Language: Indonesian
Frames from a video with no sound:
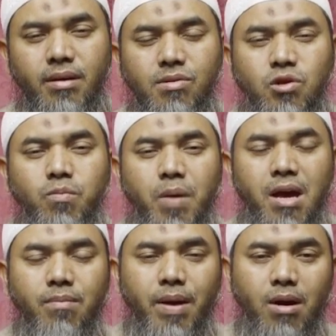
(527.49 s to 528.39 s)

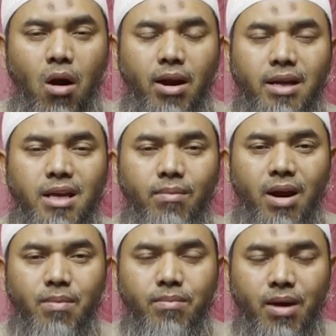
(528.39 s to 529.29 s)
sebaik-baik orang yang
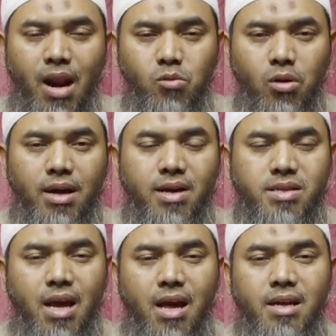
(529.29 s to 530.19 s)
melakukan
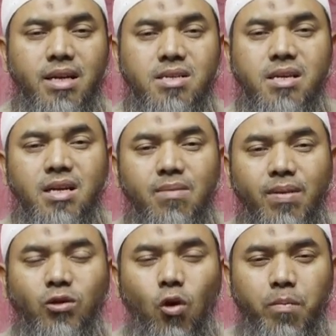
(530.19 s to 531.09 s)
kesalahan dia segera
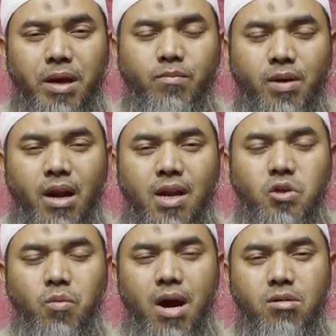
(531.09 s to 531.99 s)
bertobat kepada Allah
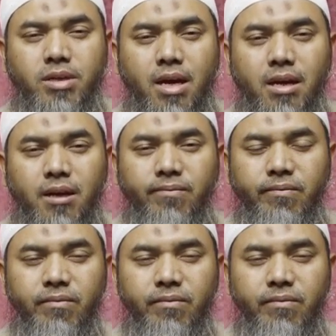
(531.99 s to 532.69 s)
Subhanahu wa taala